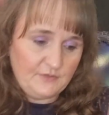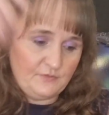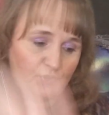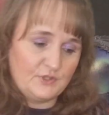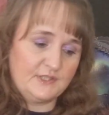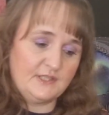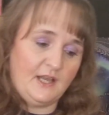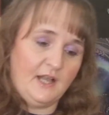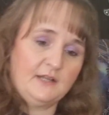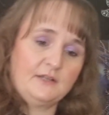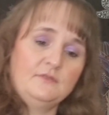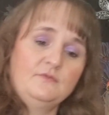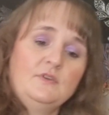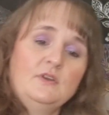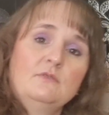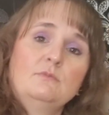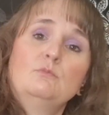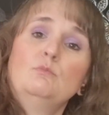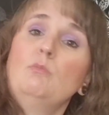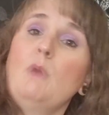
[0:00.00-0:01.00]
Ich würde sagen,
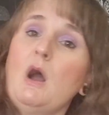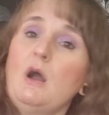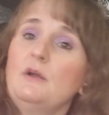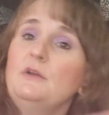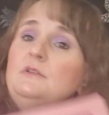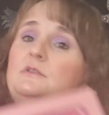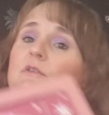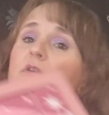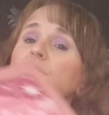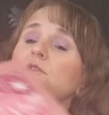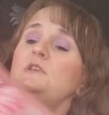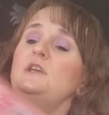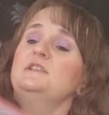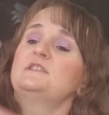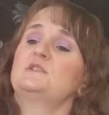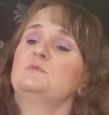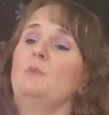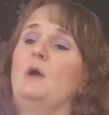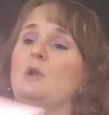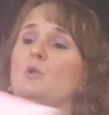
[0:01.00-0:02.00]
wir machen dann
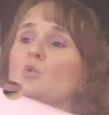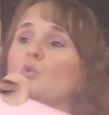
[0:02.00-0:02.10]
jetzt mal